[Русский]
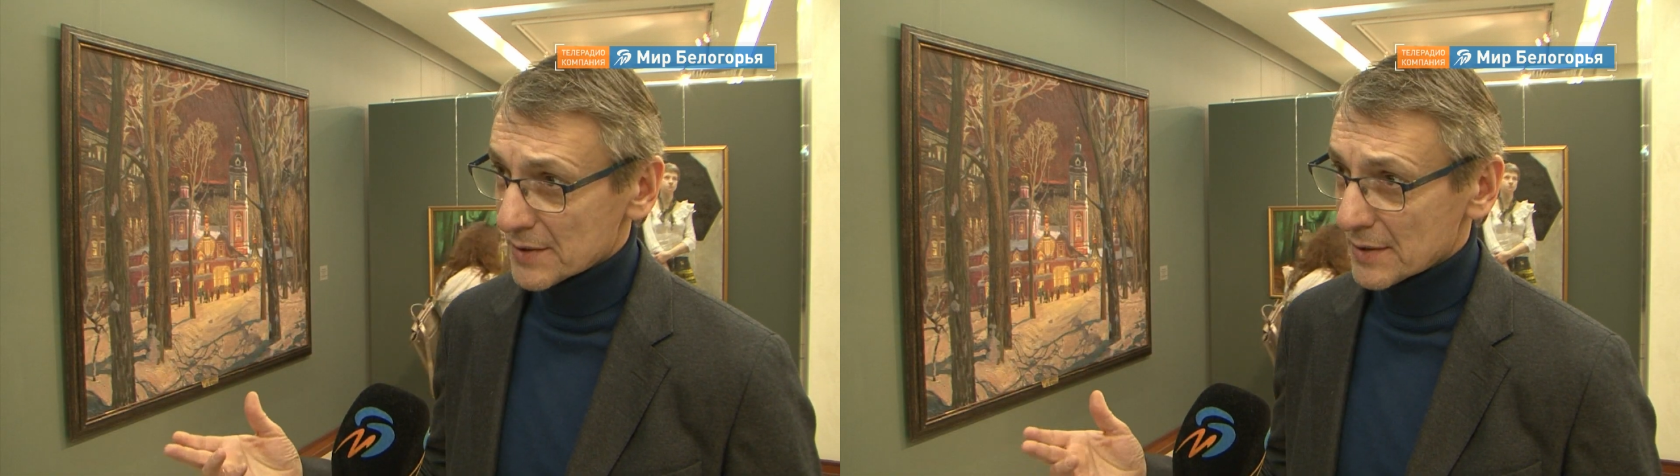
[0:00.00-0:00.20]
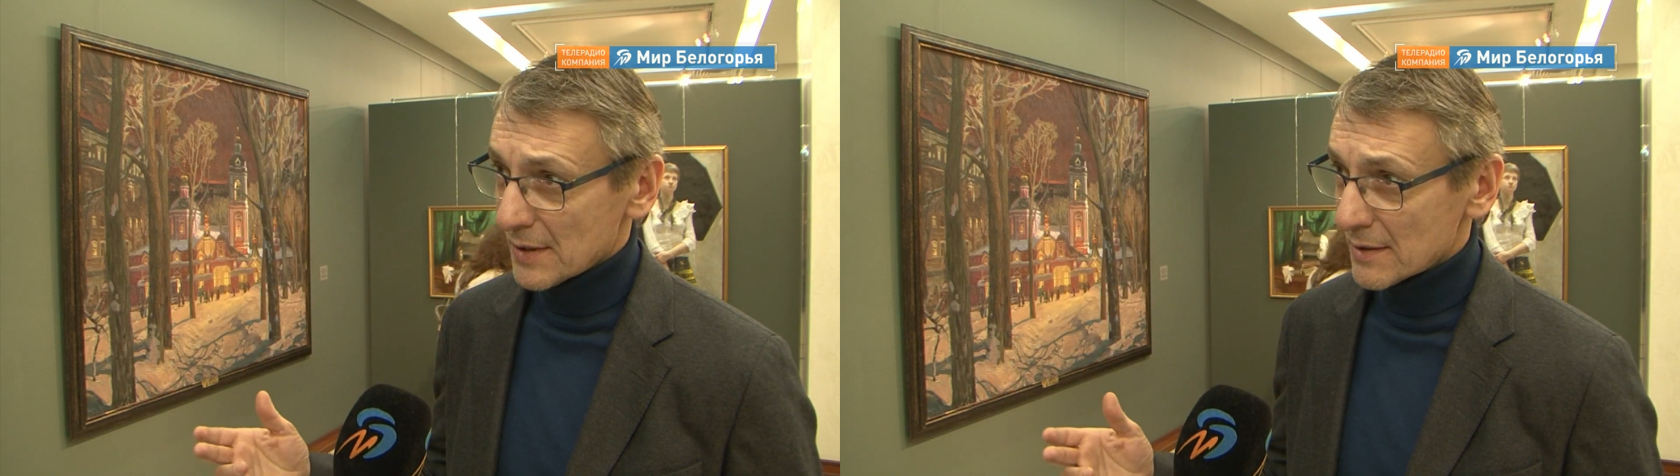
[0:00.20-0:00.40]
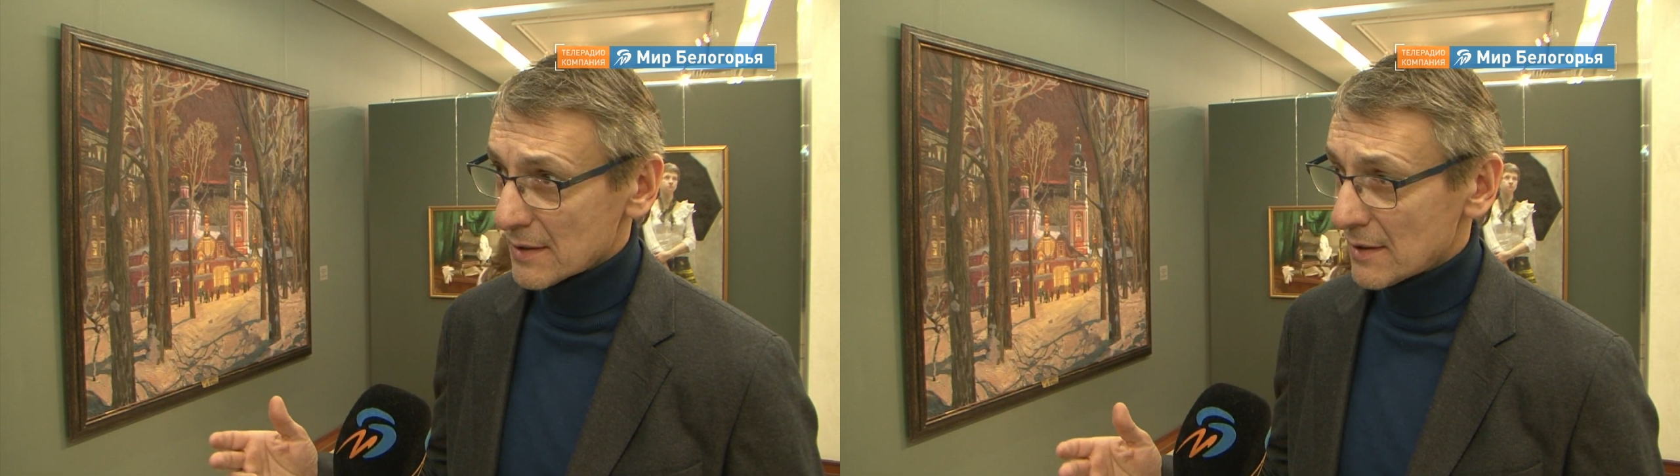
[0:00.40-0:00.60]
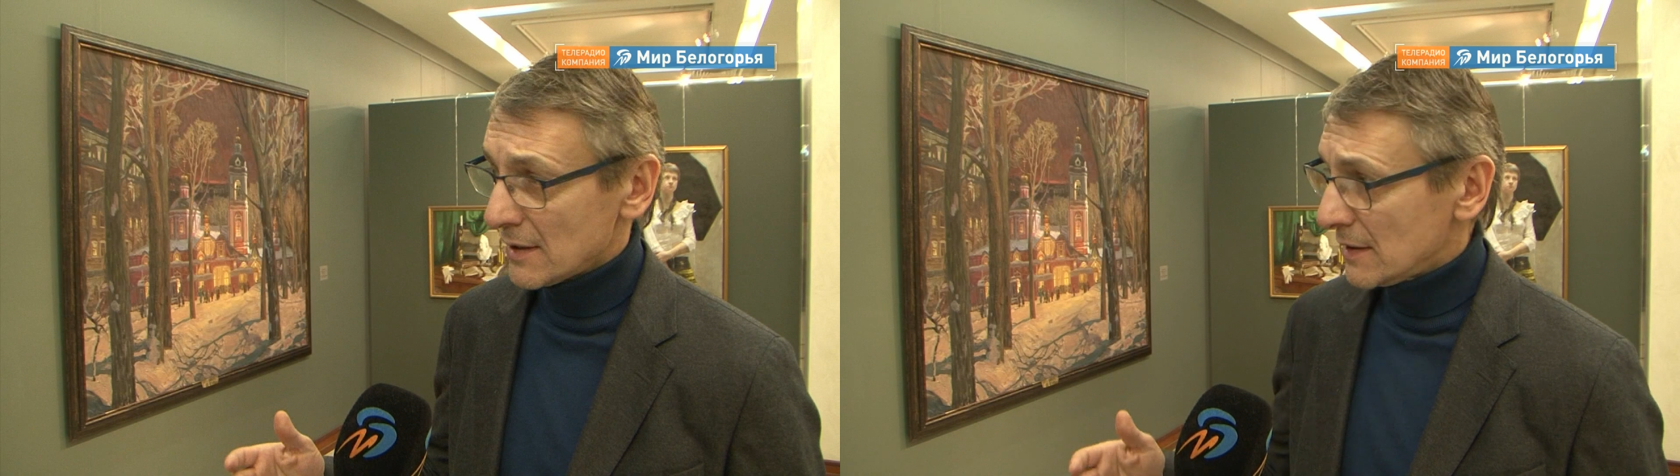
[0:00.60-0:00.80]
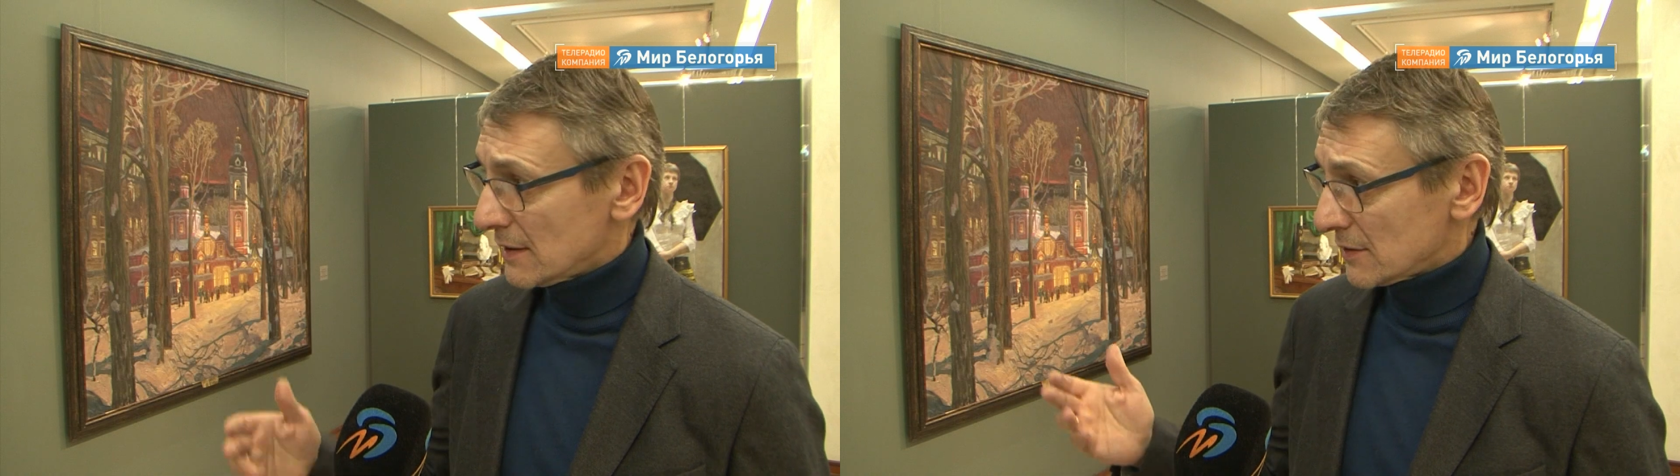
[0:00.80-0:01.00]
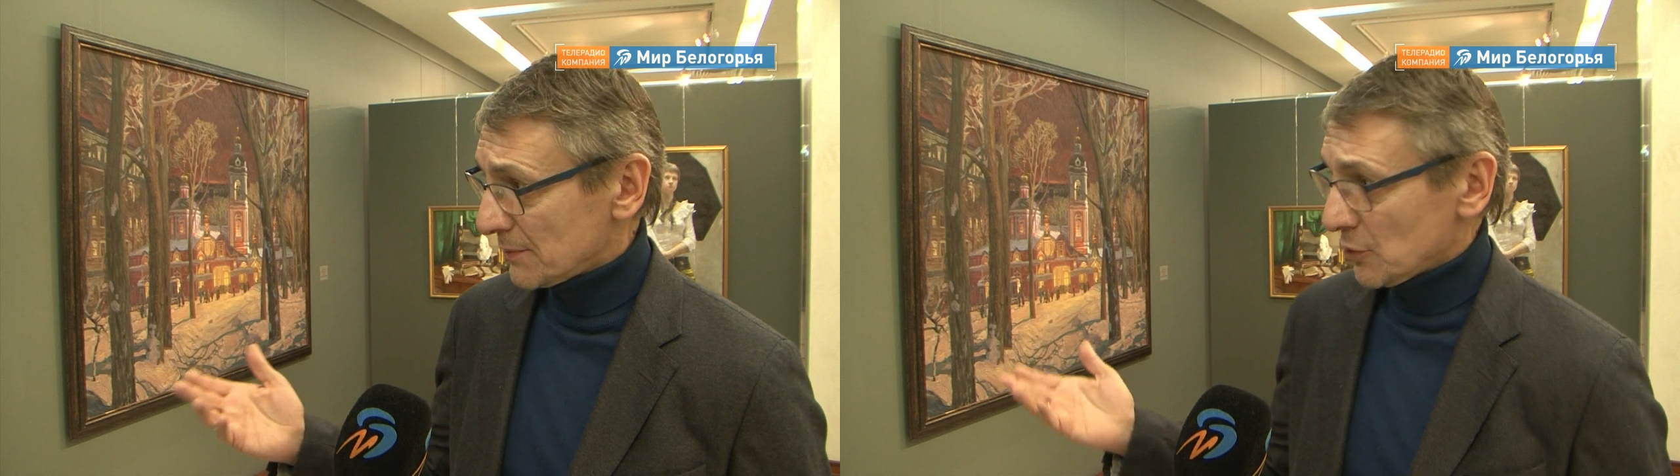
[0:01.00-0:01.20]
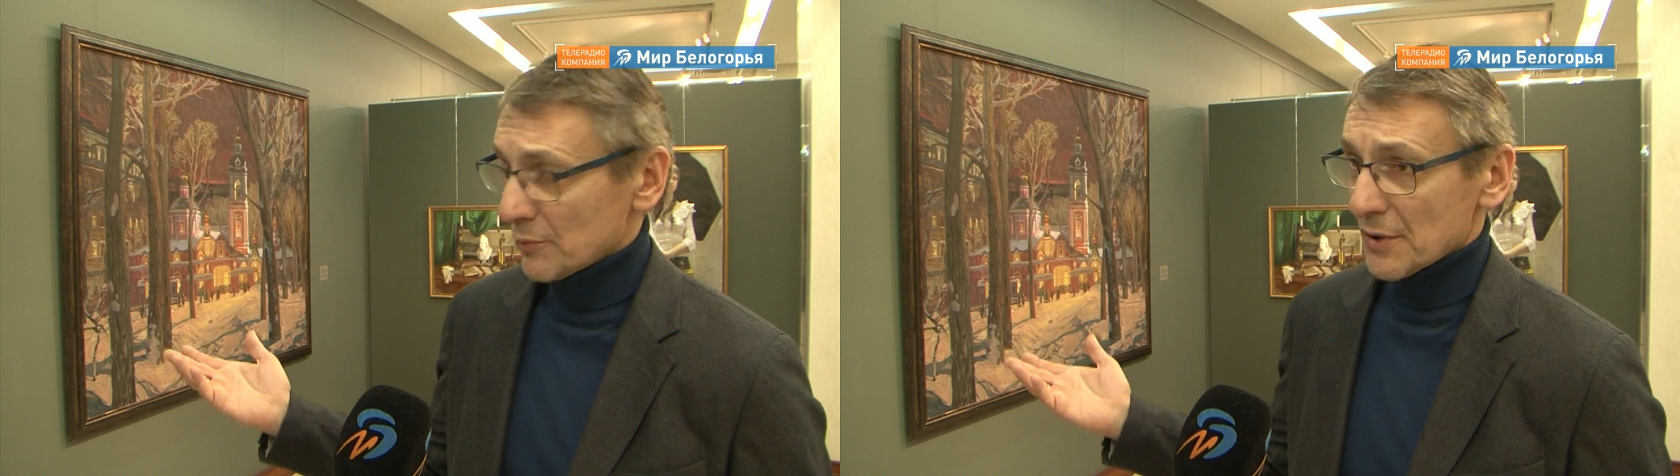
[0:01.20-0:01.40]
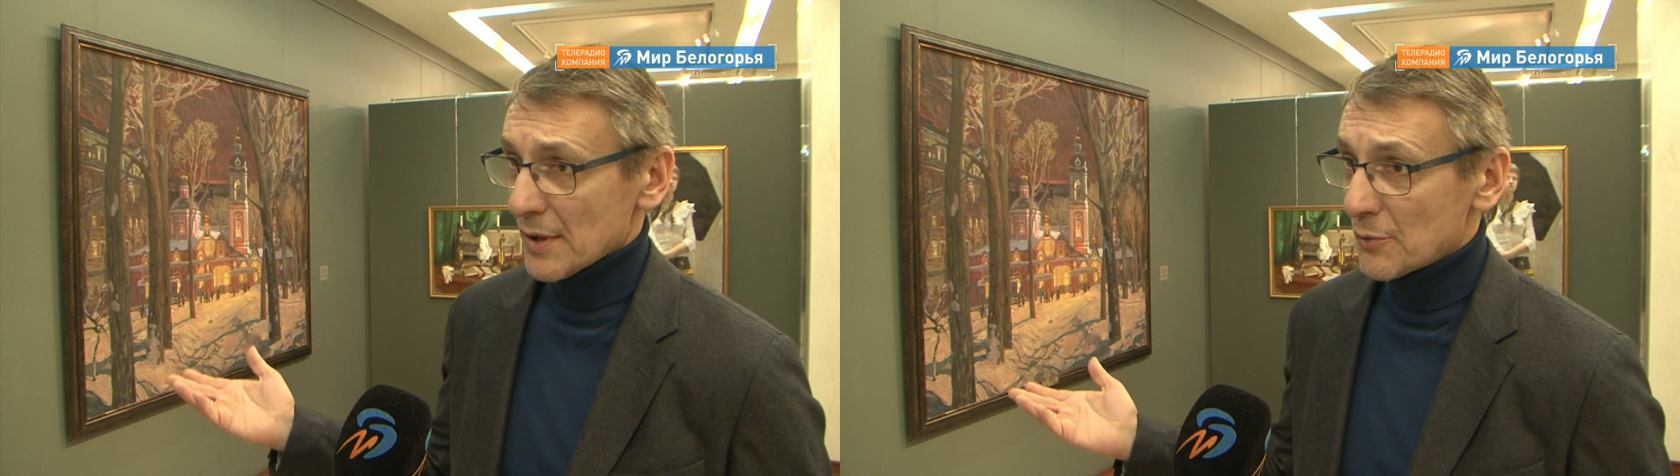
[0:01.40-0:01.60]
задания, и
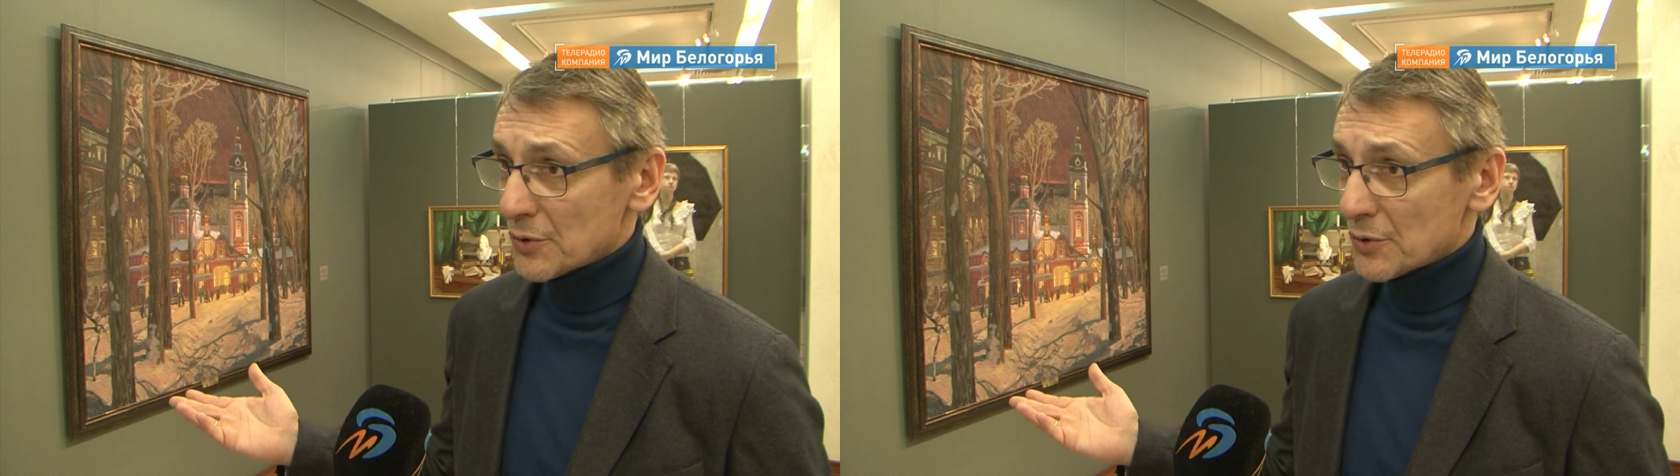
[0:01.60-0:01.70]
дипломные